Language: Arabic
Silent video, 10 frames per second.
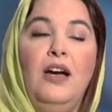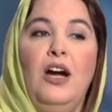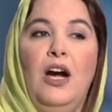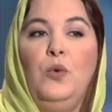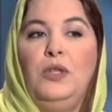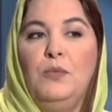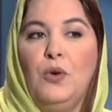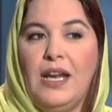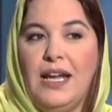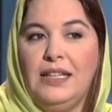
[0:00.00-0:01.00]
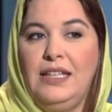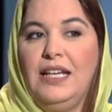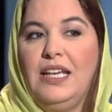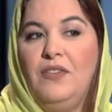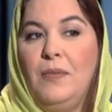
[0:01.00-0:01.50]
أو ديمقراطية
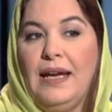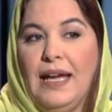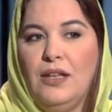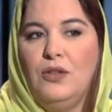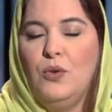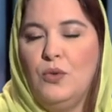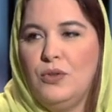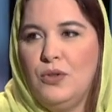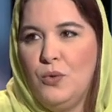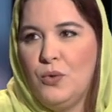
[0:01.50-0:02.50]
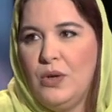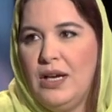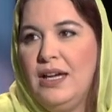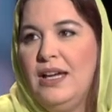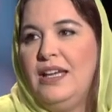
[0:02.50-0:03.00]
كيفما كان دورها
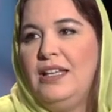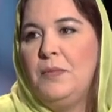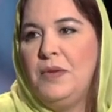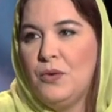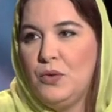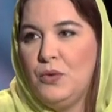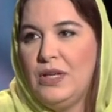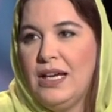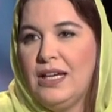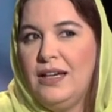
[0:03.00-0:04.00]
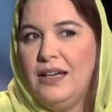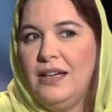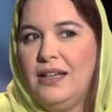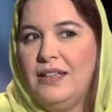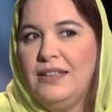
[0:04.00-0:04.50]
لم يكن هناك
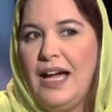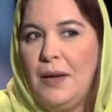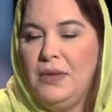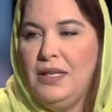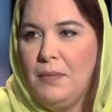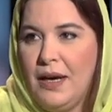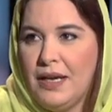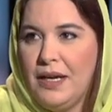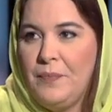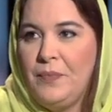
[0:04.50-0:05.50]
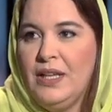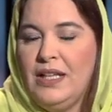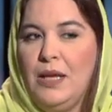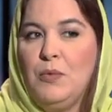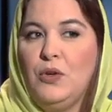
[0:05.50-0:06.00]
دعم للمرأة نعم.
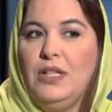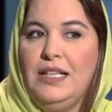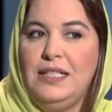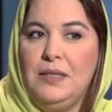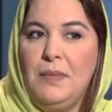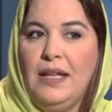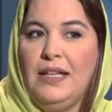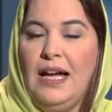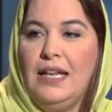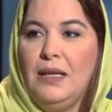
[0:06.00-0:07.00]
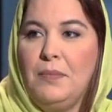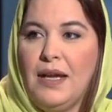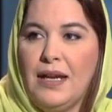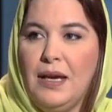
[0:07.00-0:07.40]
لا يمكن الاعتماد على المرأة